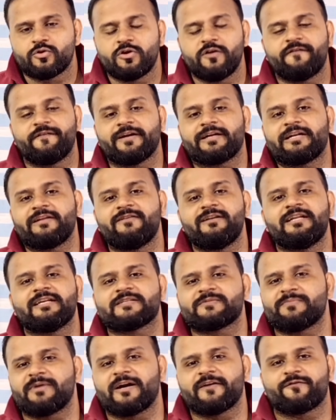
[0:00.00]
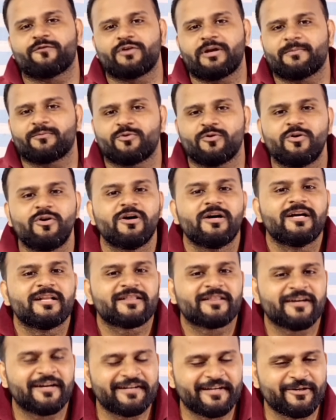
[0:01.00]
तो इफेक्टिवली स्मार्टफोन आपको
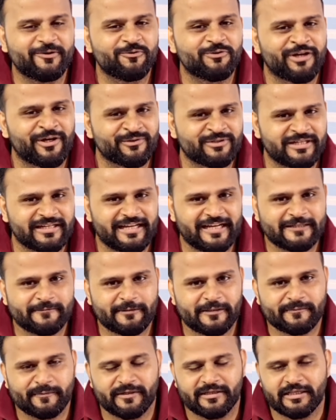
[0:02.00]
थर्टी टू थाउजेंड के आसपास